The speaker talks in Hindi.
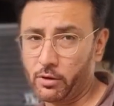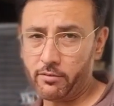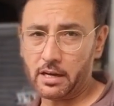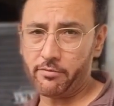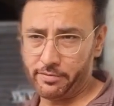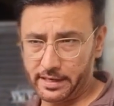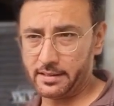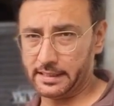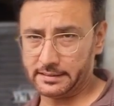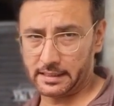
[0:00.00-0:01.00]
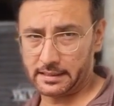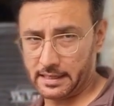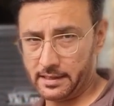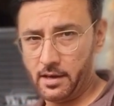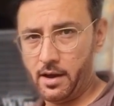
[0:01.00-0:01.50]
डुअल वाला फ्लेयर देख सकते
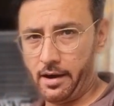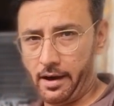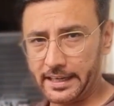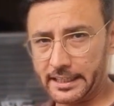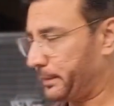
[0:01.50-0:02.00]
हैं हर एक